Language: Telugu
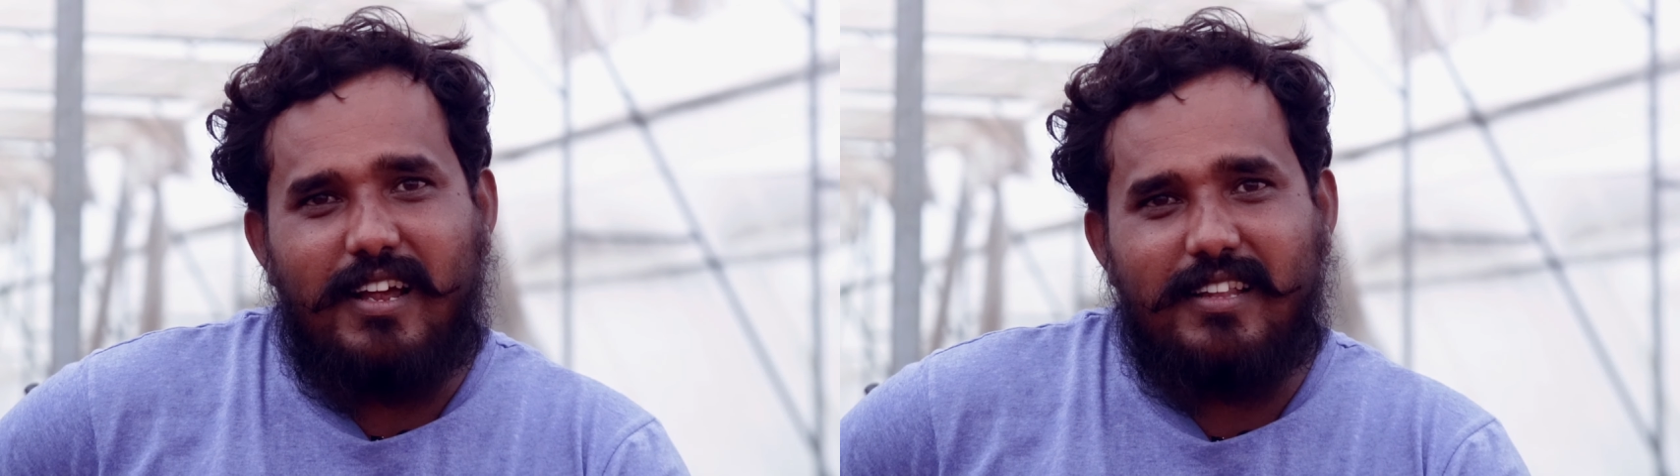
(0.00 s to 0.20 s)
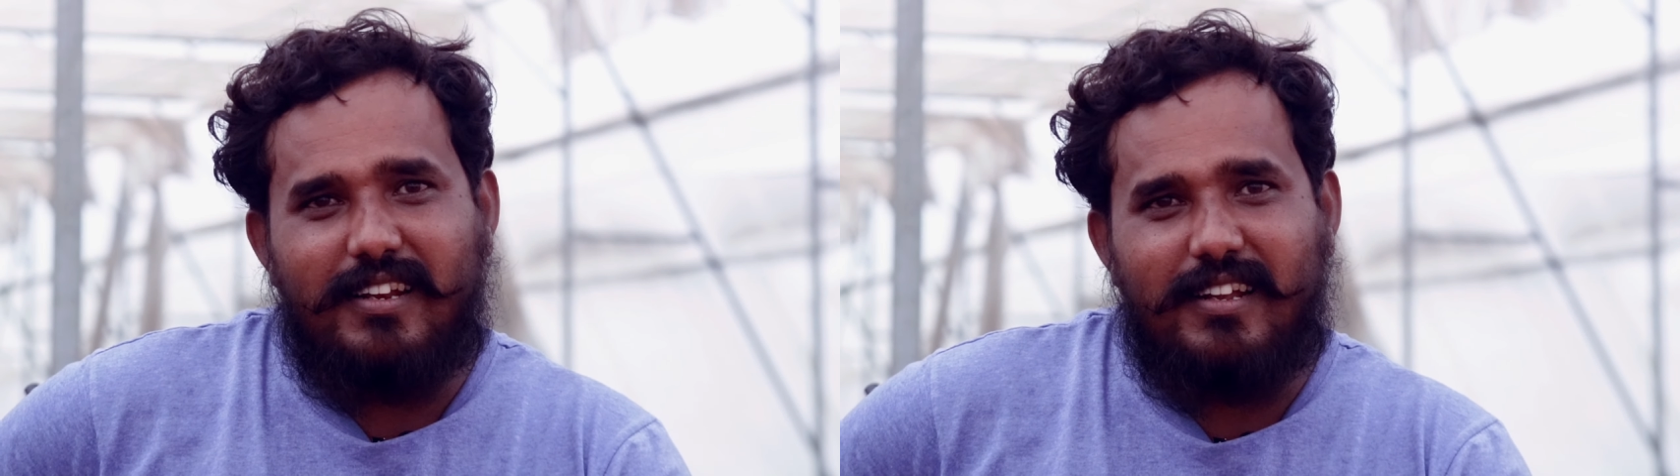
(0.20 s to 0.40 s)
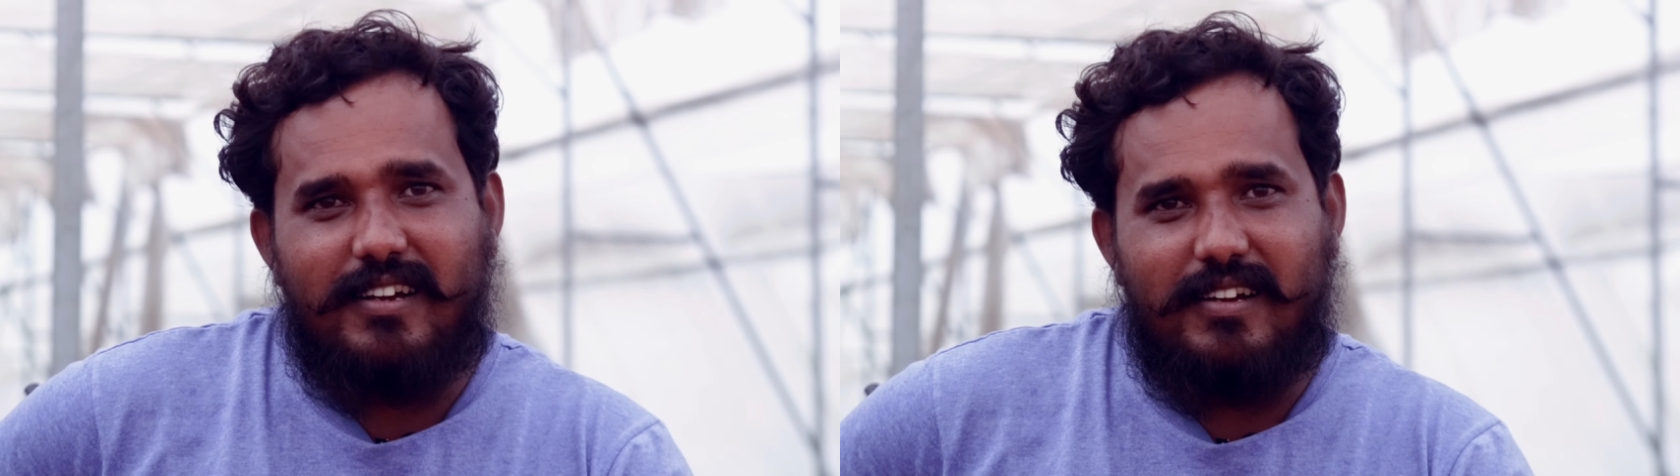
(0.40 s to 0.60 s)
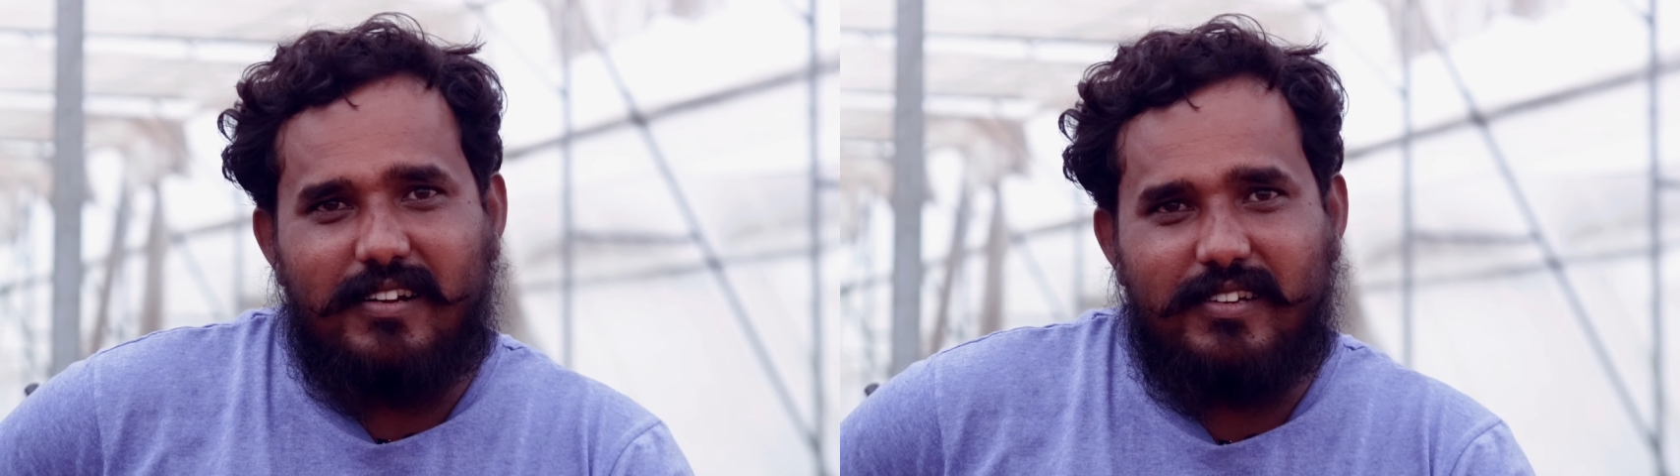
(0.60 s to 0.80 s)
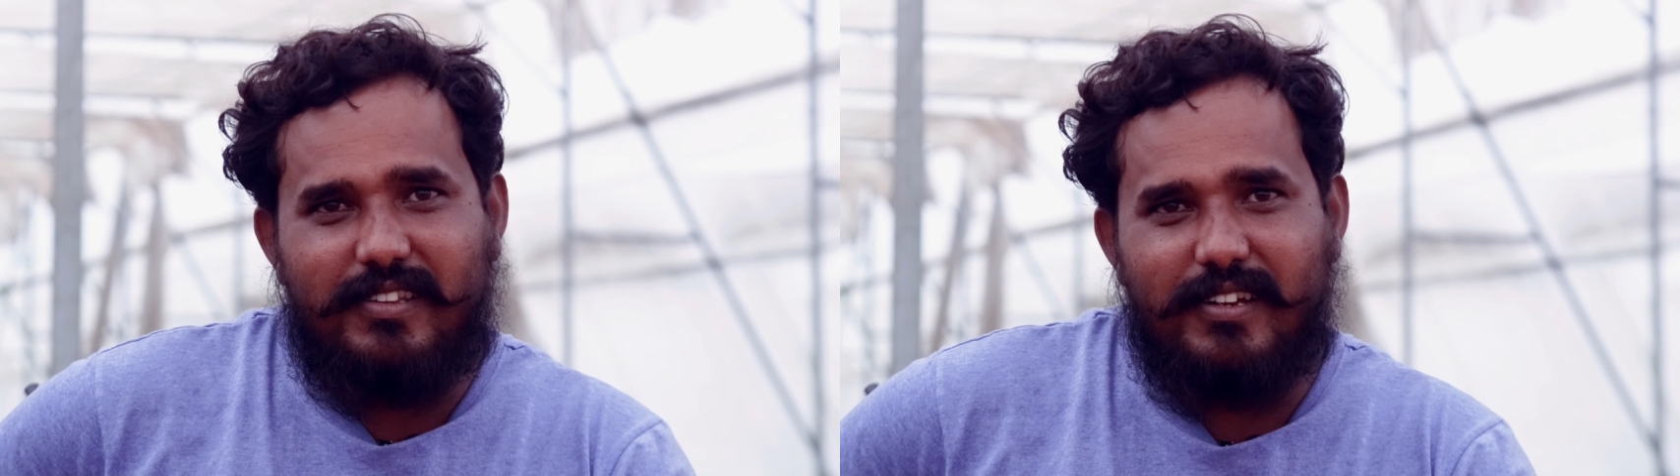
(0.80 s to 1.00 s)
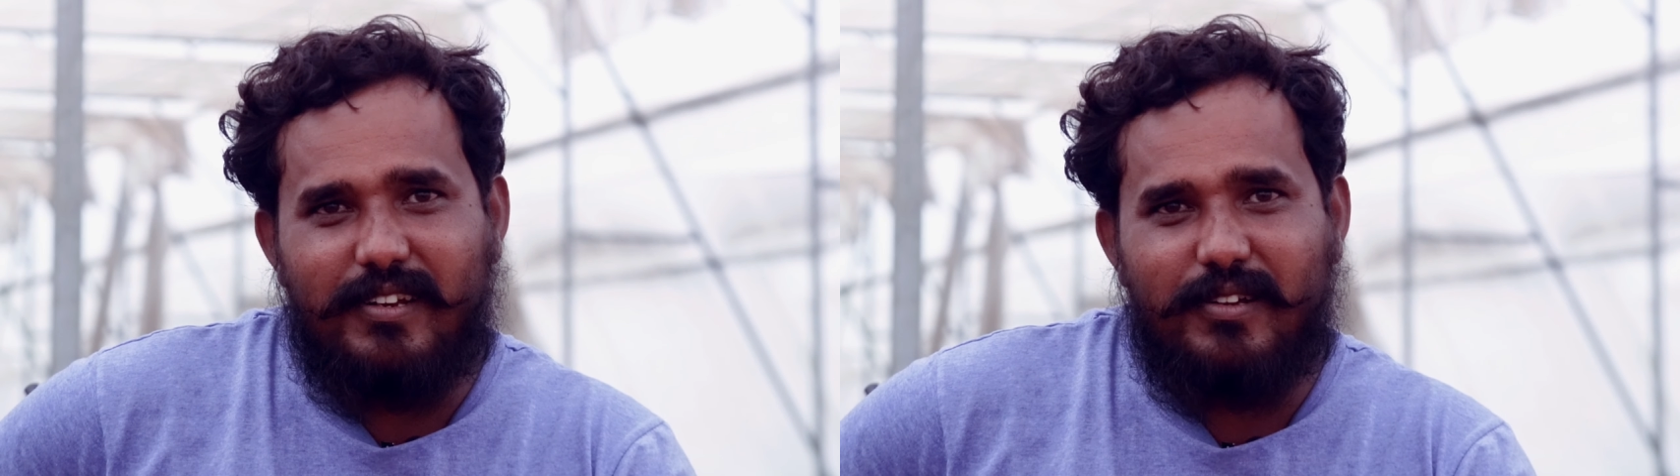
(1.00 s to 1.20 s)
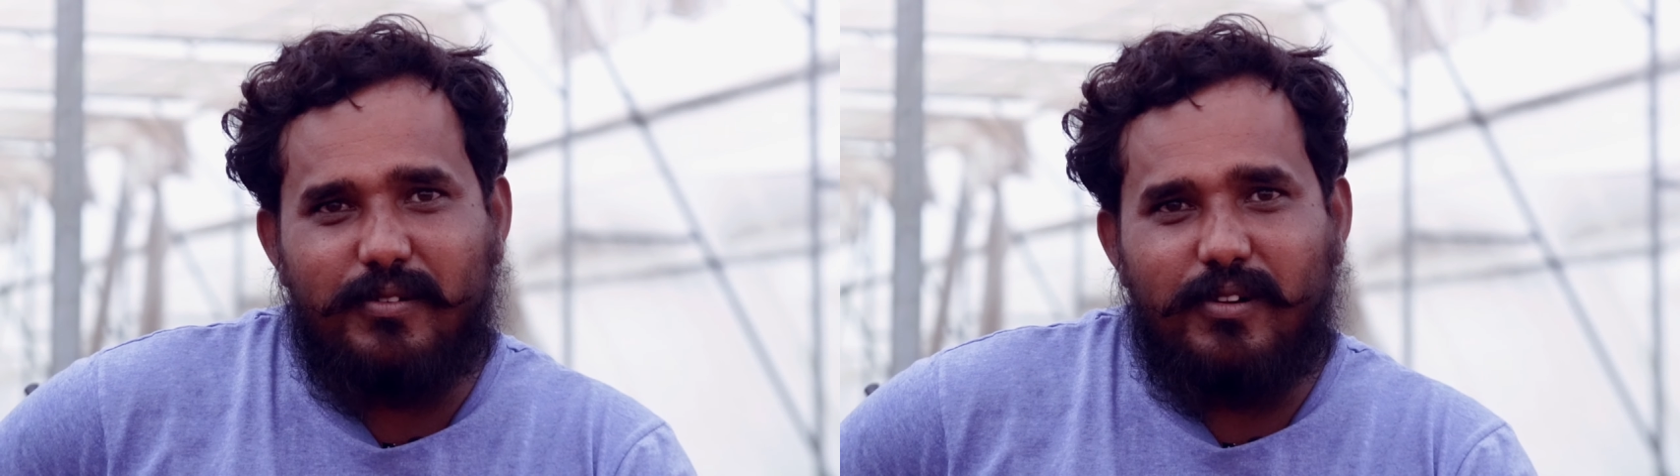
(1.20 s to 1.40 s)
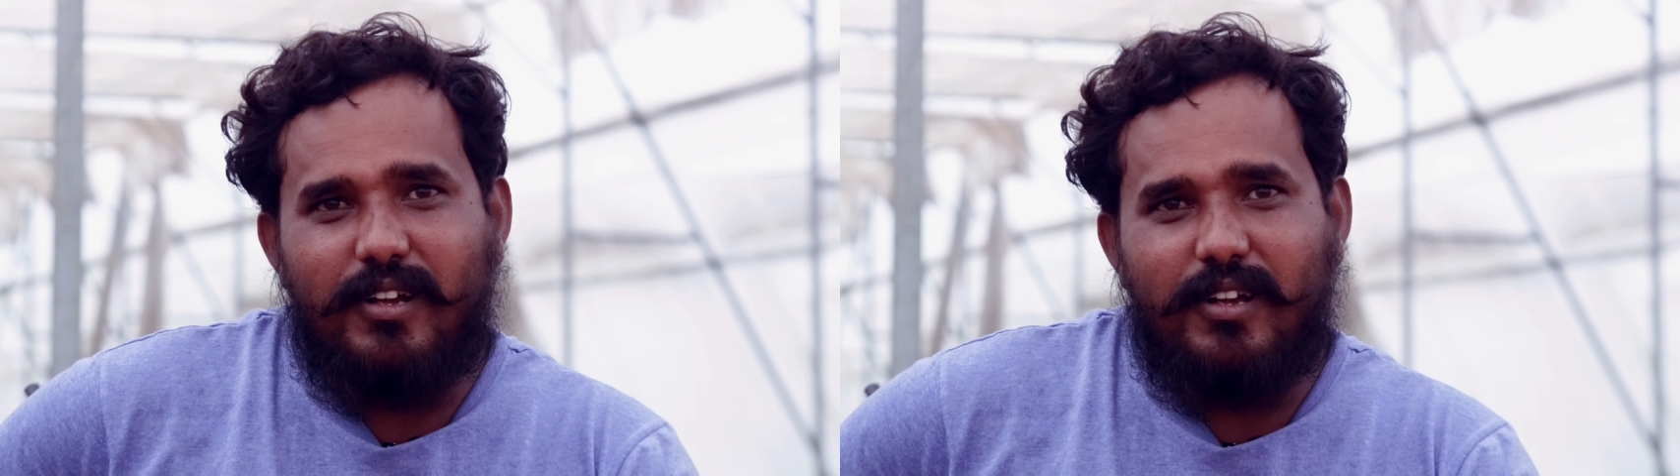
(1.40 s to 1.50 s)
రాదన్న ఇదే లేదు